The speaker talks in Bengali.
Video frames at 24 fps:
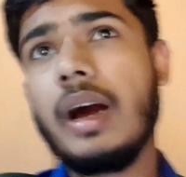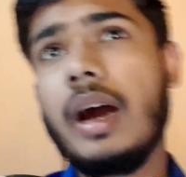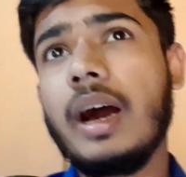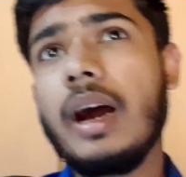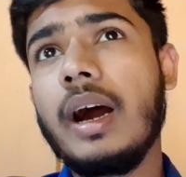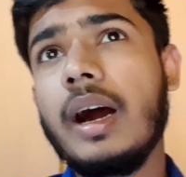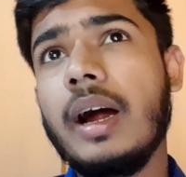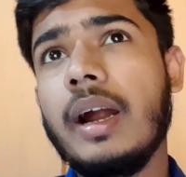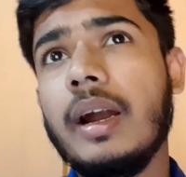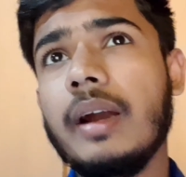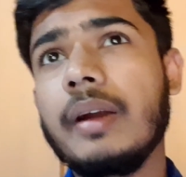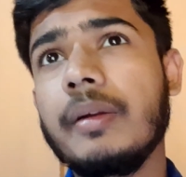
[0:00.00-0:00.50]

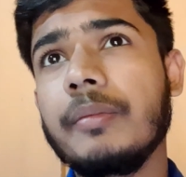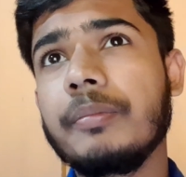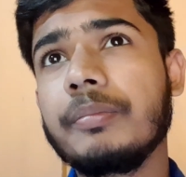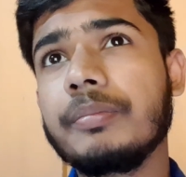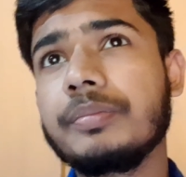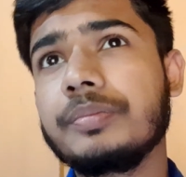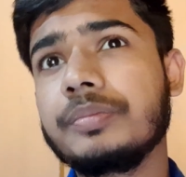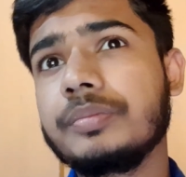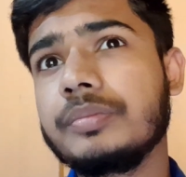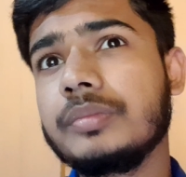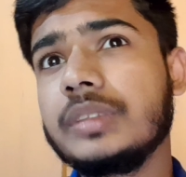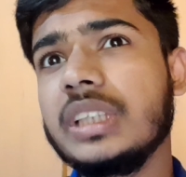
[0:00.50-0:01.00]
আর
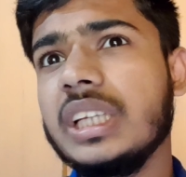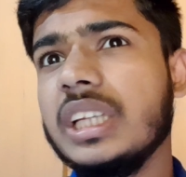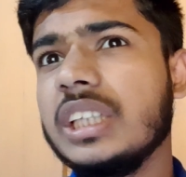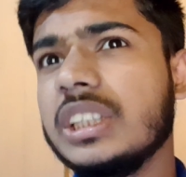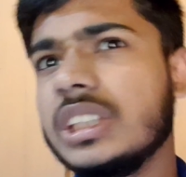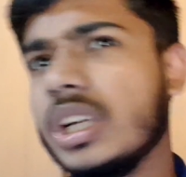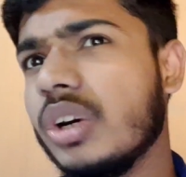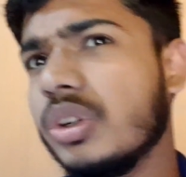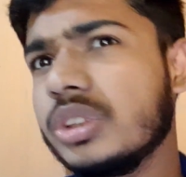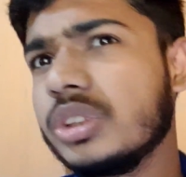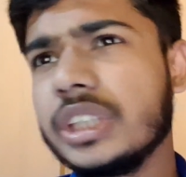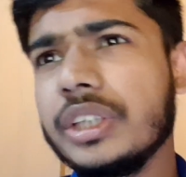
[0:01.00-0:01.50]

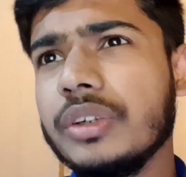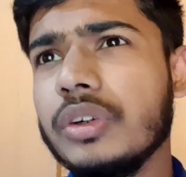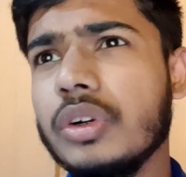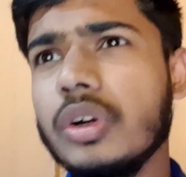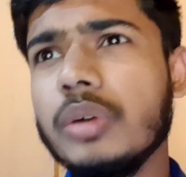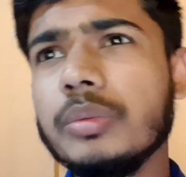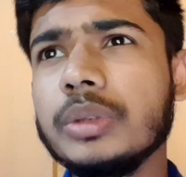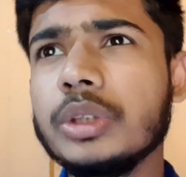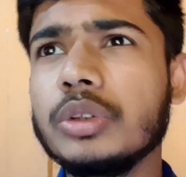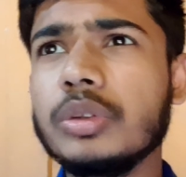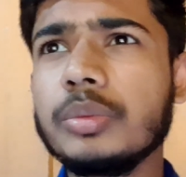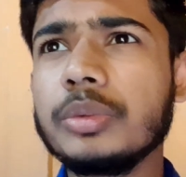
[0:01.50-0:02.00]
জিনিসটা হচ্ছে
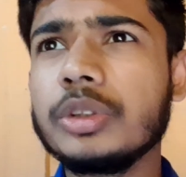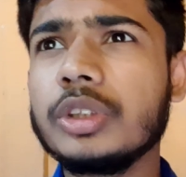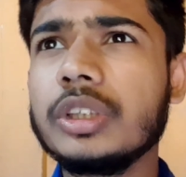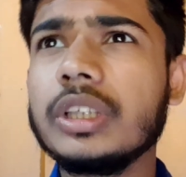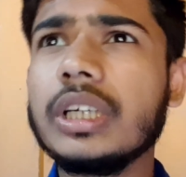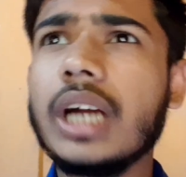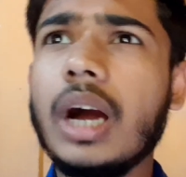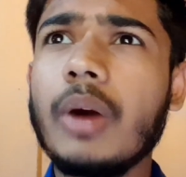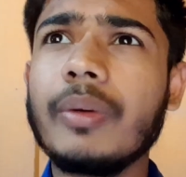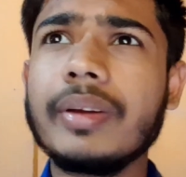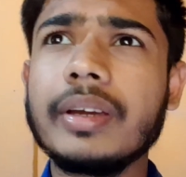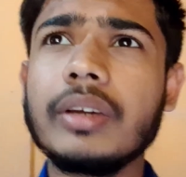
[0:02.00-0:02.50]
এরকম যে তুমি যদি
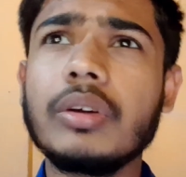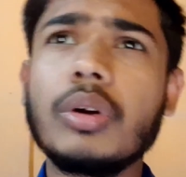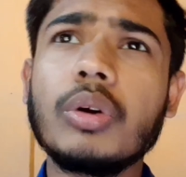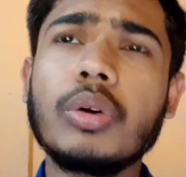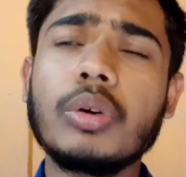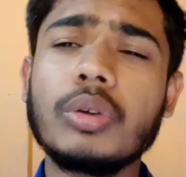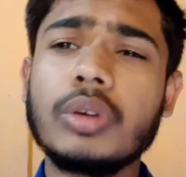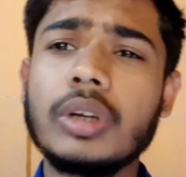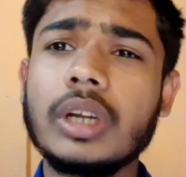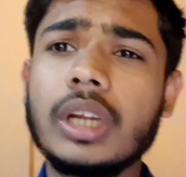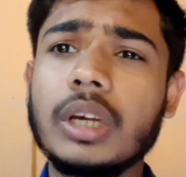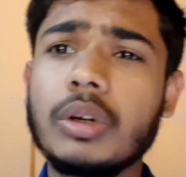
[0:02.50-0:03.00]
কাউকে
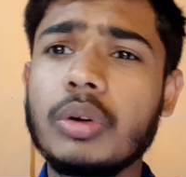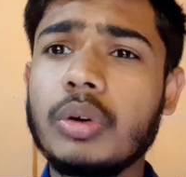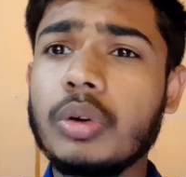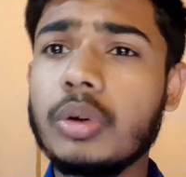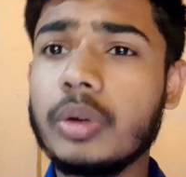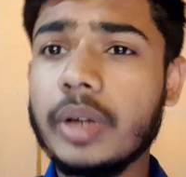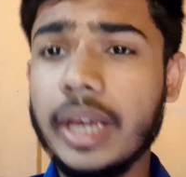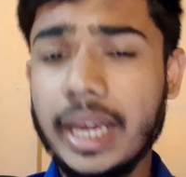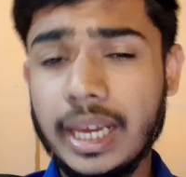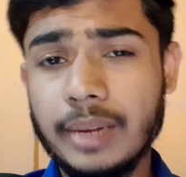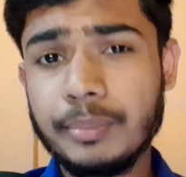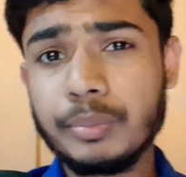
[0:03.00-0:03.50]
কখনো না
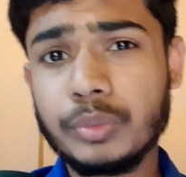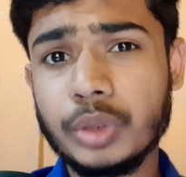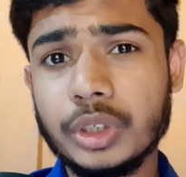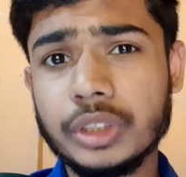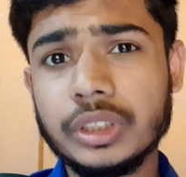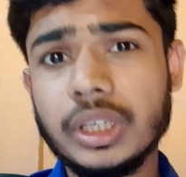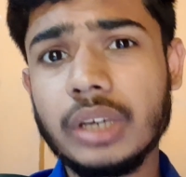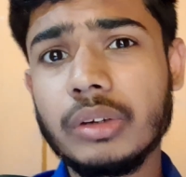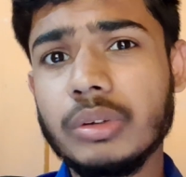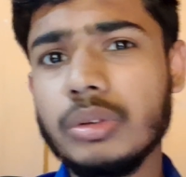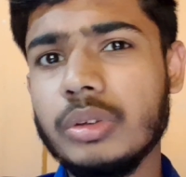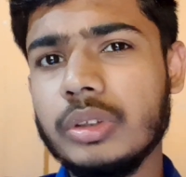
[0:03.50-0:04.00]
কখনো হেল্প করে
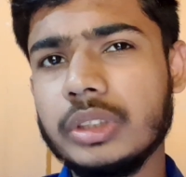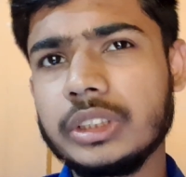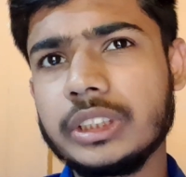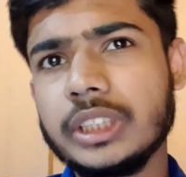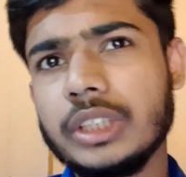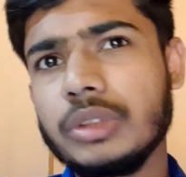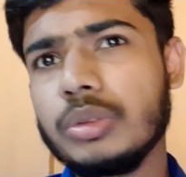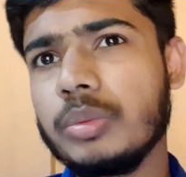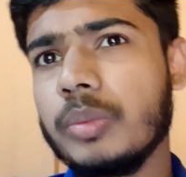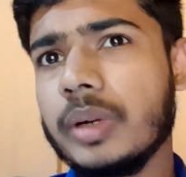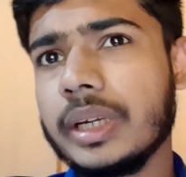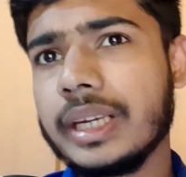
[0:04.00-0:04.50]
থাকো সে
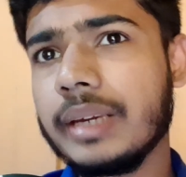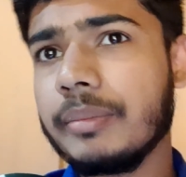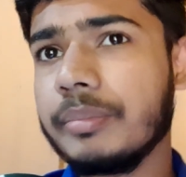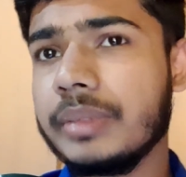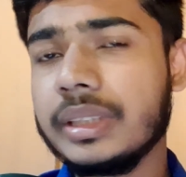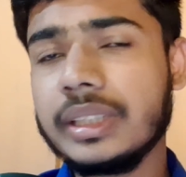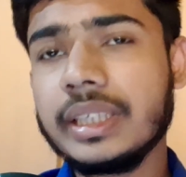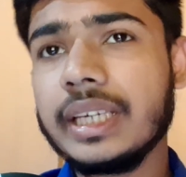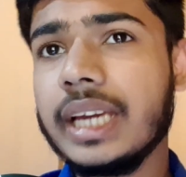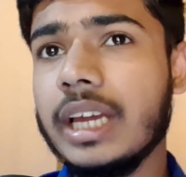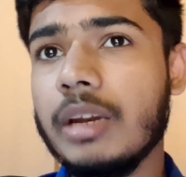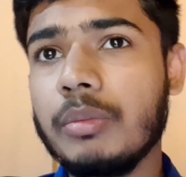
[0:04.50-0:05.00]
তোমাকে
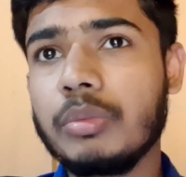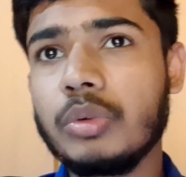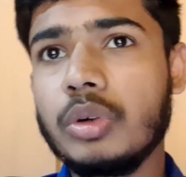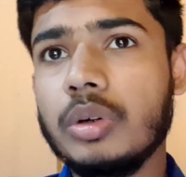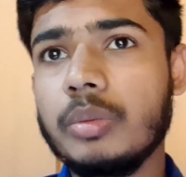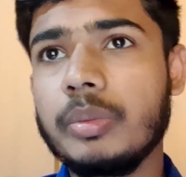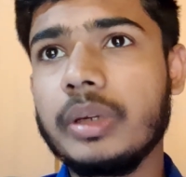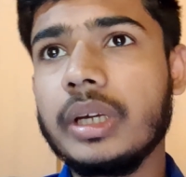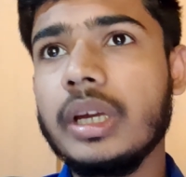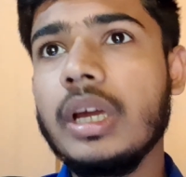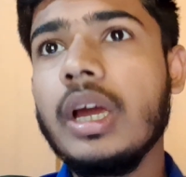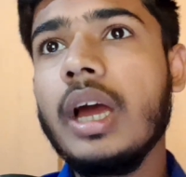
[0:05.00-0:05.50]
এমনিতেই হেল্প
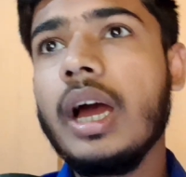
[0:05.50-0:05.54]
করবে